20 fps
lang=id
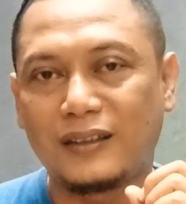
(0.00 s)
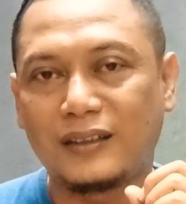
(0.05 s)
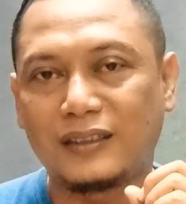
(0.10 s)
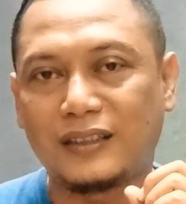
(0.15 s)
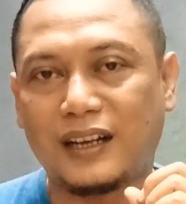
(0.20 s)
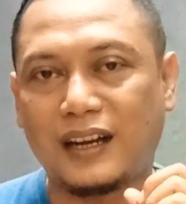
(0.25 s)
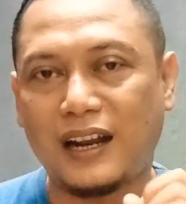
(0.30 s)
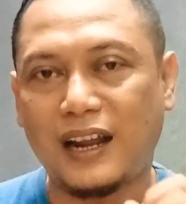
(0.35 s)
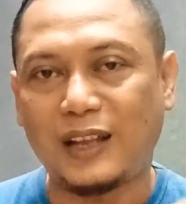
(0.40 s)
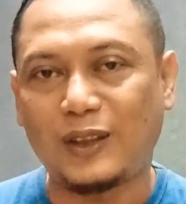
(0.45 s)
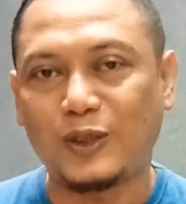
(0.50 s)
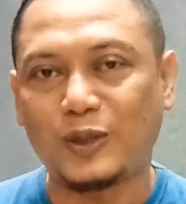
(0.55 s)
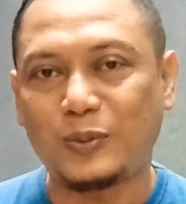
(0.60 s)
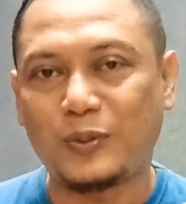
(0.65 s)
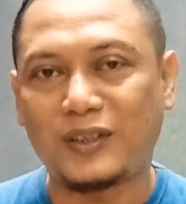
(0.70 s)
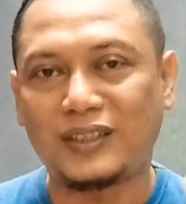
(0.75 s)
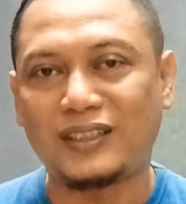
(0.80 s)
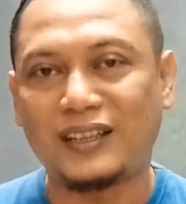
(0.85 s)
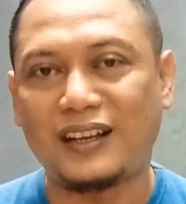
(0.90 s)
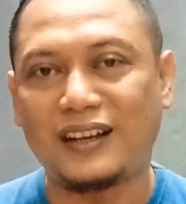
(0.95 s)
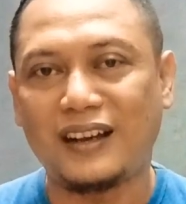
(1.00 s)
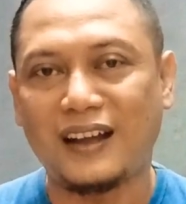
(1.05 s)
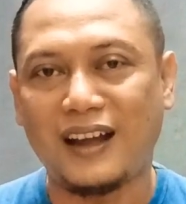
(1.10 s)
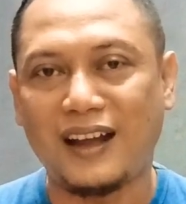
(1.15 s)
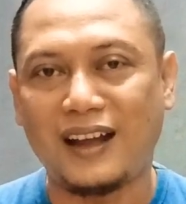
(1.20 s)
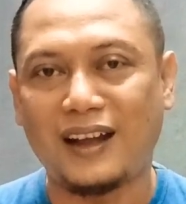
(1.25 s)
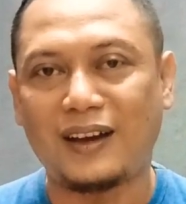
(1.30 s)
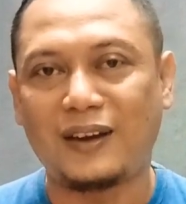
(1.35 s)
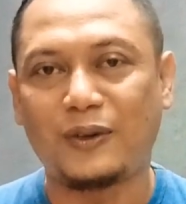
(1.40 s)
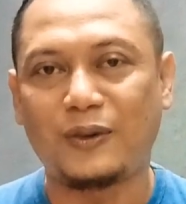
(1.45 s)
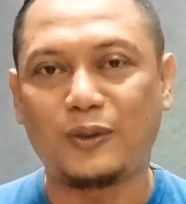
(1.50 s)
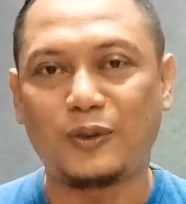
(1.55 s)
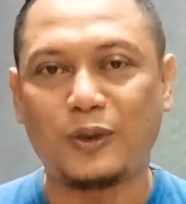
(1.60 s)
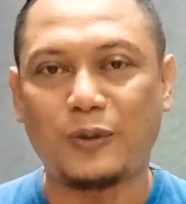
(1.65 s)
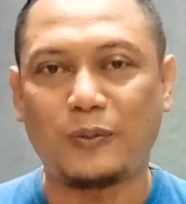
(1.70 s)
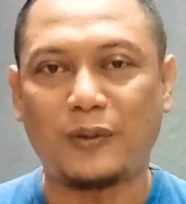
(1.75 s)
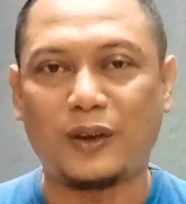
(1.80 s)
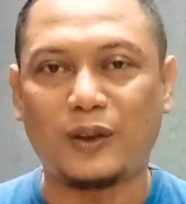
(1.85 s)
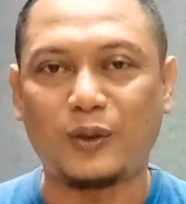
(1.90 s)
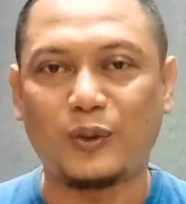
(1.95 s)
100% hak
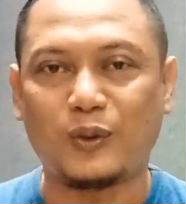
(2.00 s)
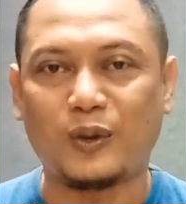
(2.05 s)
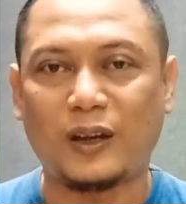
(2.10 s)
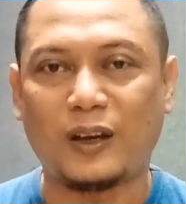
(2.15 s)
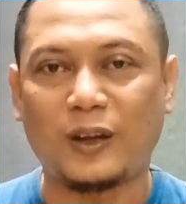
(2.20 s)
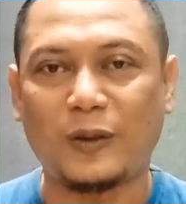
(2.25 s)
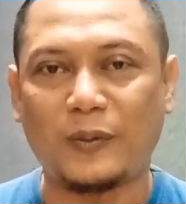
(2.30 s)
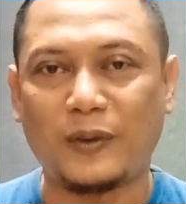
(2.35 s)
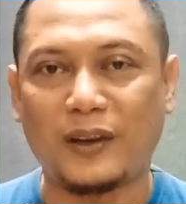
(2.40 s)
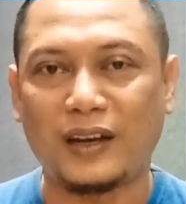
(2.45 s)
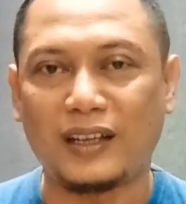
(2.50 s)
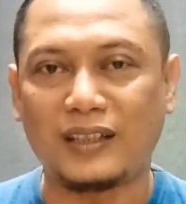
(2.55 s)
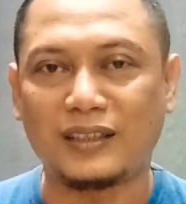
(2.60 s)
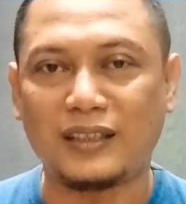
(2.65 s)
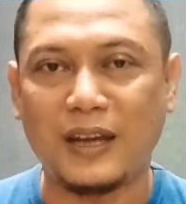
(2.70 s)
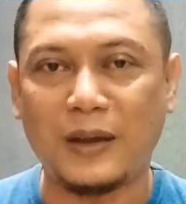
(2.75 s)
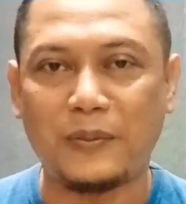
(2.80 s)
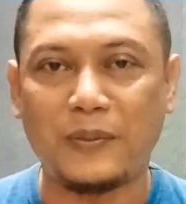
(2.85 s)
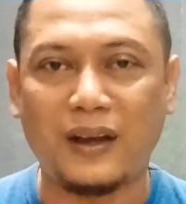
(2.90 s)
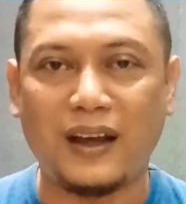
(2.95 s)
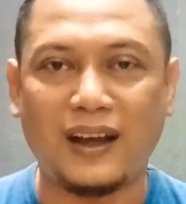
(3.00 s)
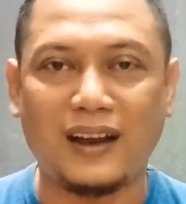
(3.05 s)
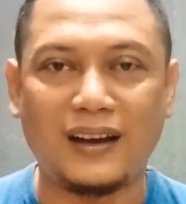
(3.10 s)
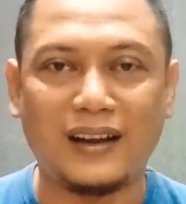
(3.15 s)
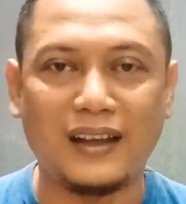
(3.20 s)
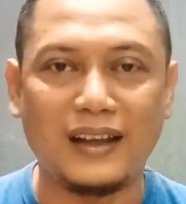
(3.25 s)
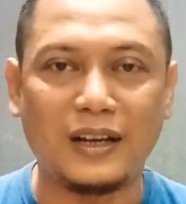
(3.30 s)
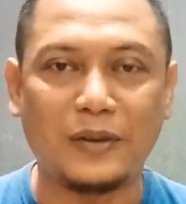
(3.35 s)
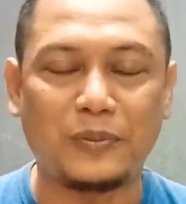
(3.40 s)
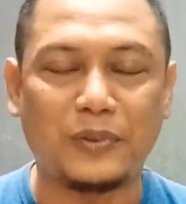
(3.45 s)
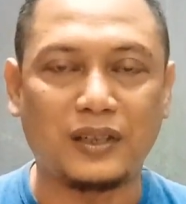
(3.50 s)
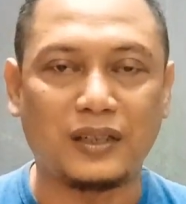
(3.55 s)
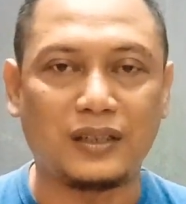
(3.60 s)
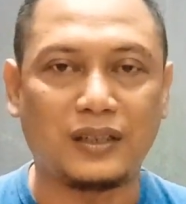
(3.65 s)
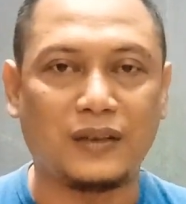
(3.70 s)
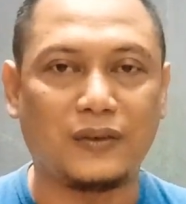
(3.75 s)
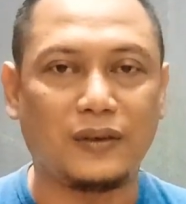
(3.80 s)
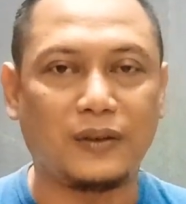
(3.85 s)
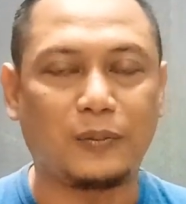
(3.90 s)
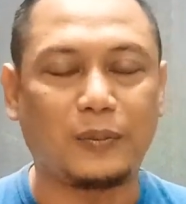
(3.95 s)
untuk menentukan kepada siapa Anda ingin
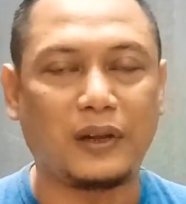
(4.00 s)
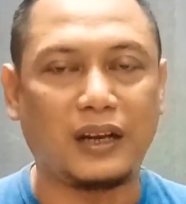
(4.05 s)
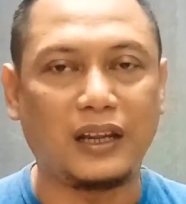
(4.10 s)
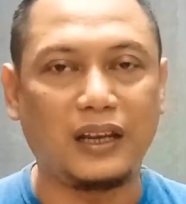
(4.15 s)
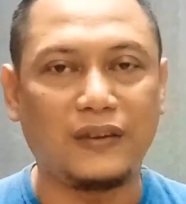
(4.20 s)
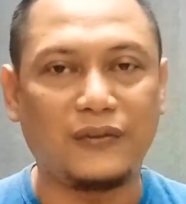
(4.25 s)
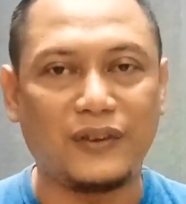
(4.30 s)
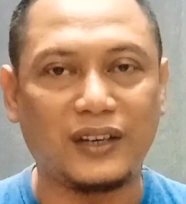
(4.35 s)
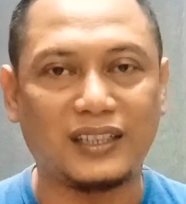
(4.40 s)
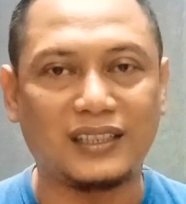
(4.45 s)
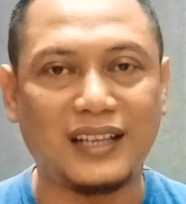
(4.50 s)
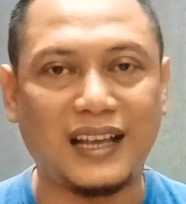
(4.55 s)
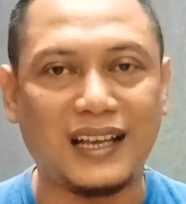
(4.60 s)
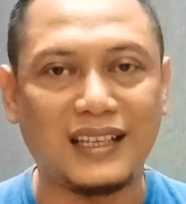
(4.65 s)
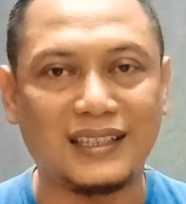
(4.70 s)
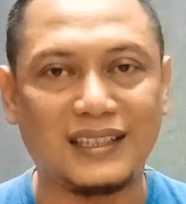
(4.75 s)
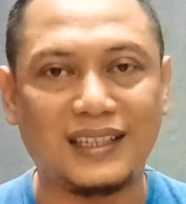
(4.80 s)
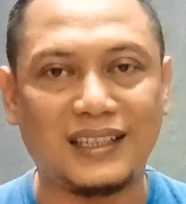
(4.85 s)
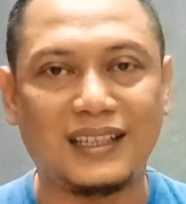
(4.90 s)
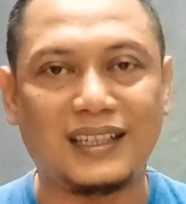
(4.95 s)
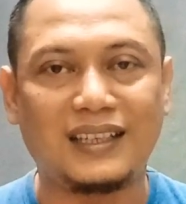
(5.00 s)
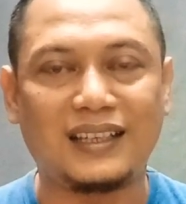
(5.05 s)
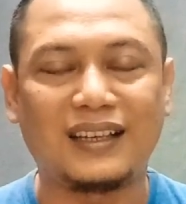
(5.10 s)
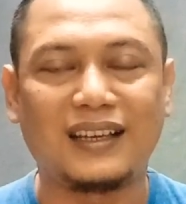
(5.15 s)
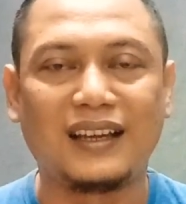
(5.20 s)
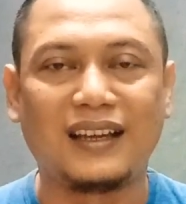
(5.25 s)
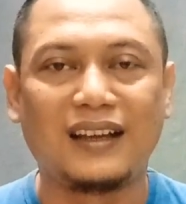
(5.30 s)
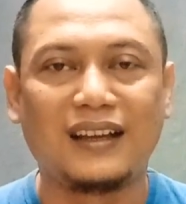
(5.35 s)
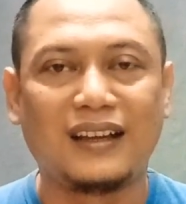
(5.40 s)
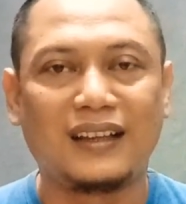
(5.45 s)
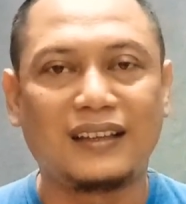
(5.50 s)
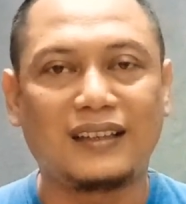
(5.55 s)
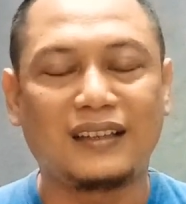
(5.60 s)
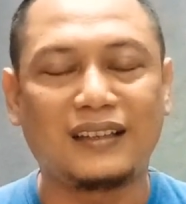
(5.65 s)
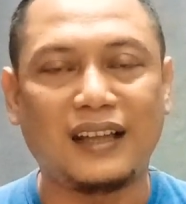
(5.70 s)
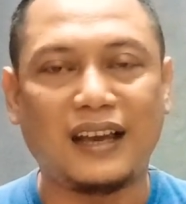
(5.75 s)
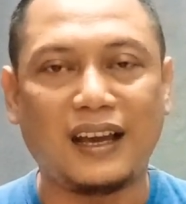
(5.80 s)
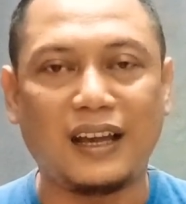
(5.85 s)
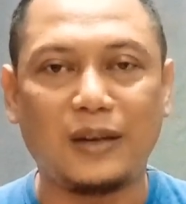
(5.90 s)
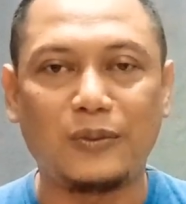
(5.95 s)
berinvestasi
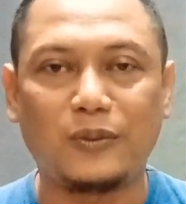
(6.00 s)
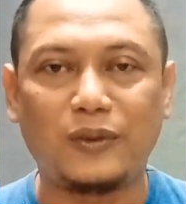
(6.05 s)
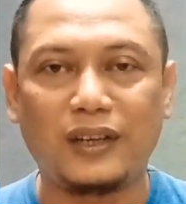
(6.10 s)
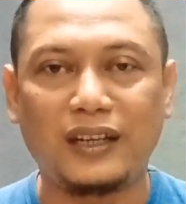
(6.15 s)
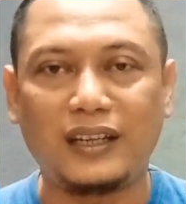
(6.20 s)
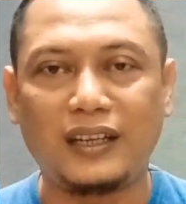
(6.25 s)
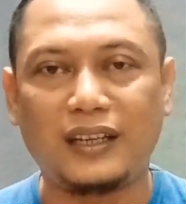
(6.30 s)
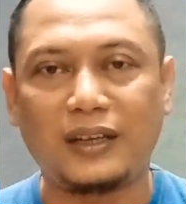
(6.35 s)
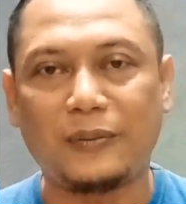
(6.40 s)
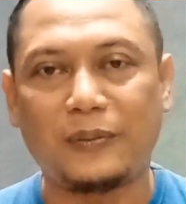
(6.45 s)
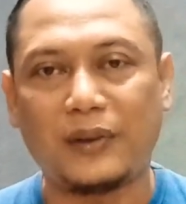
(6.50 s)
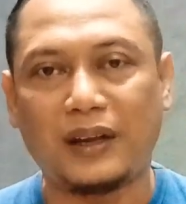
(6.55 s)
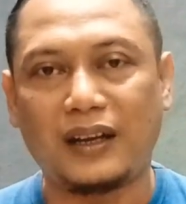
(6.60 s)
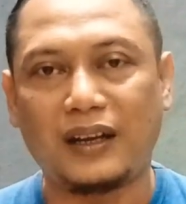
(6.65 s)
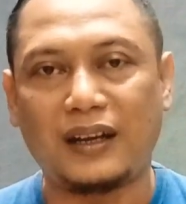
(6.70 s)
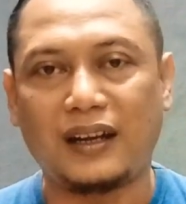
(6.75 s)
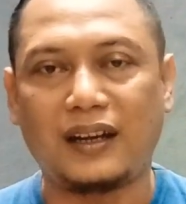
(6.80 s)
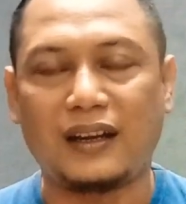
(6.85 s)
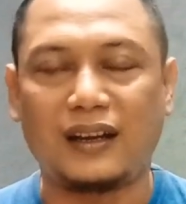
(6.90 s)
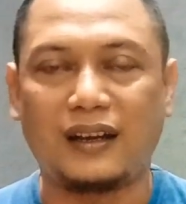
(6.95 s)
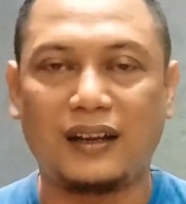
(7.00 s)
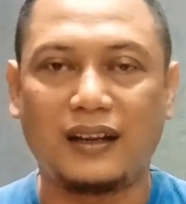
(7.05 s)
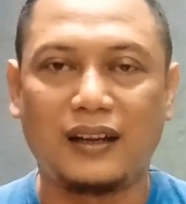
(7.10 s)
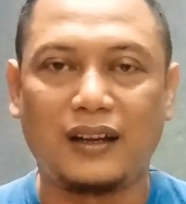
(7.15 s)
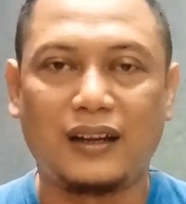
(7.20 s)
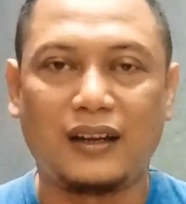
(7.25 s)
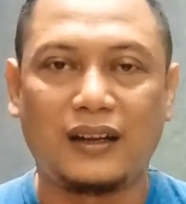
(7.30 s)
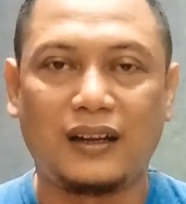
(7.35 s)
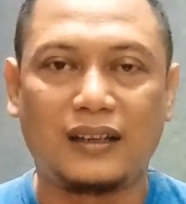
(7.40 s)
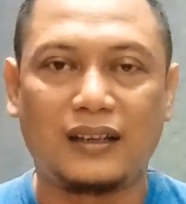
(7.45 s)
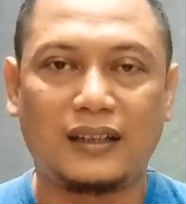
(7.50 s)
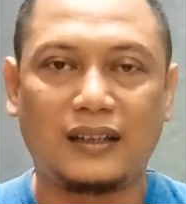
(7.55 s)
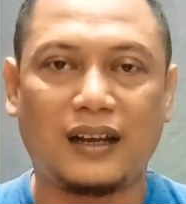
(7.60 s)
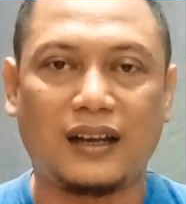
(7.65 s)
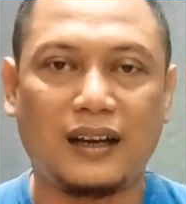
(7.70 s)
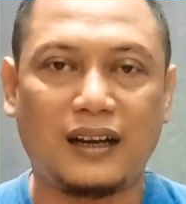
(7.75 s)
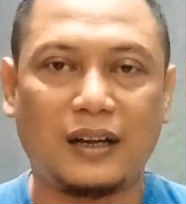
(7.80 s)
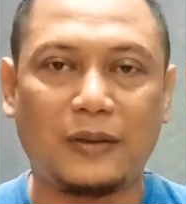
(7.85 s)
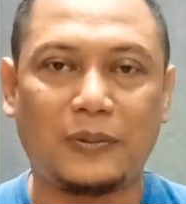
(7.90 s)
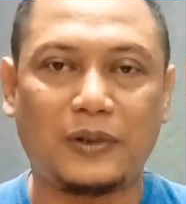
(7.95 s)
tentang ilmu ini kepada
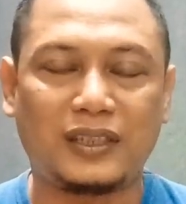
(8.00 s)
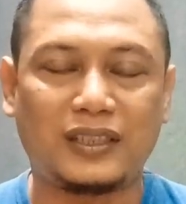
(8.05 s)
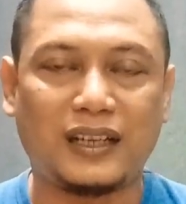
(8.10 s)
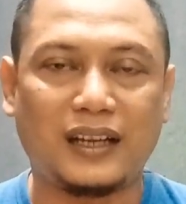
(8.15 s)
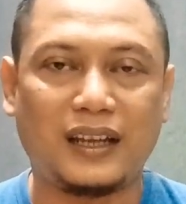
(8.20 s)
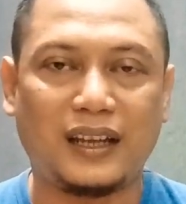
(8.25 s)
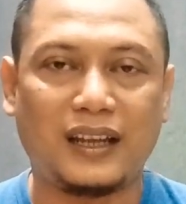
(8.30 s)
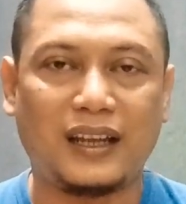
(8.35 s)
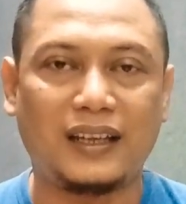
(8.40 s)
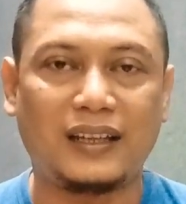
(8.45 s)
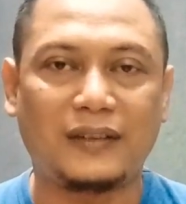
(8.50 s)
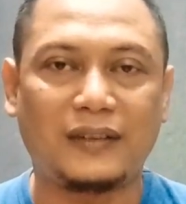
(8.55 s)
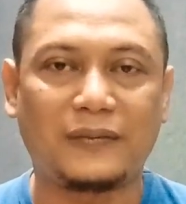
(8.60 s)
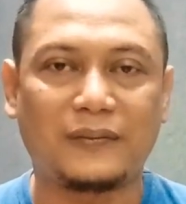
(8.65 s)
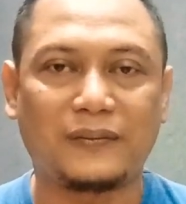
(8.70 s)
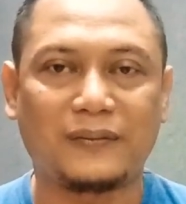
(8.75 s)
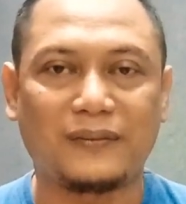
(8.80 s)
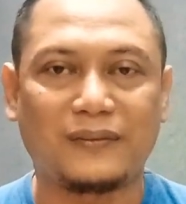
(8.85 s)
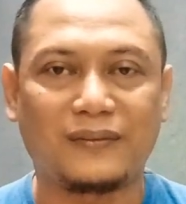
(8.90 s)
yang Anda percayai.